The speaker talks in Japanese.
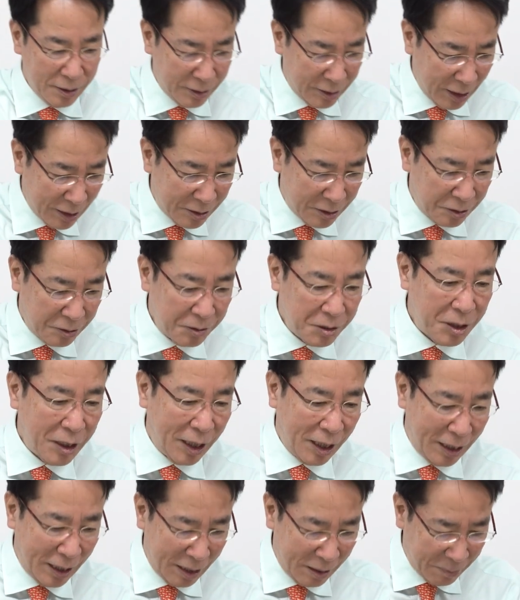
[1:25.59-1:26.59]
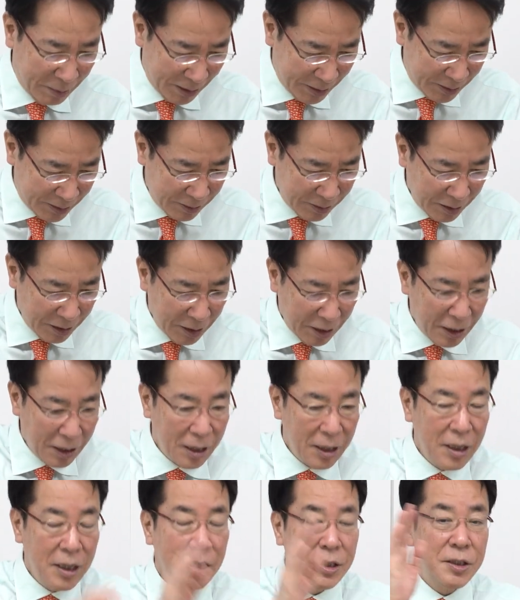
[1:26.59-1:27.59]
点数支払います
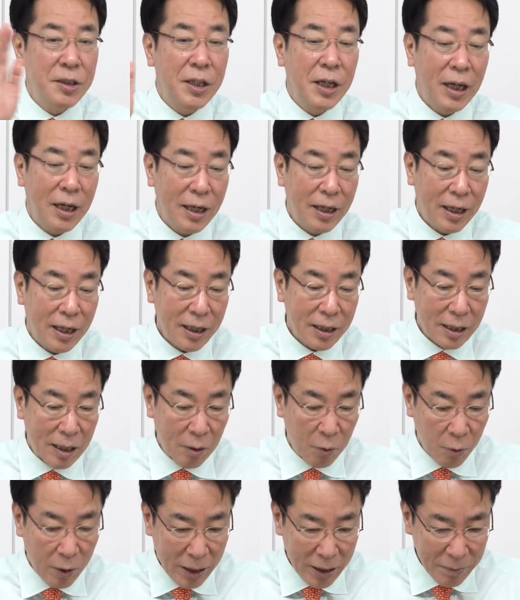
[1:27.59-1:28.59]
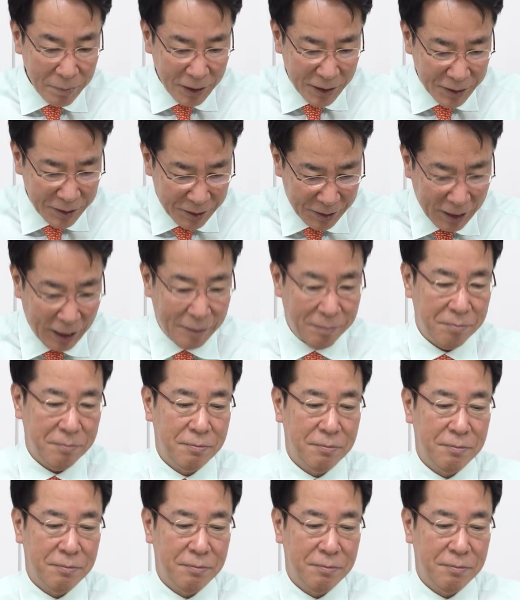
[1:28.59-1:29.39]
支払いが終わりました